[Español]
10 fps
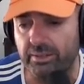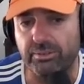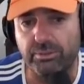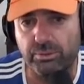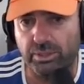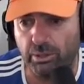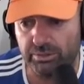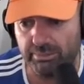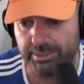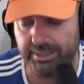eso es otra
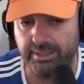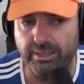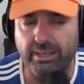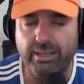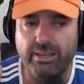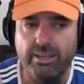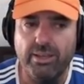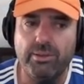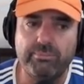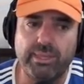cosa aparte.
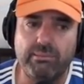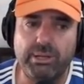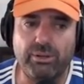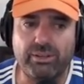Pero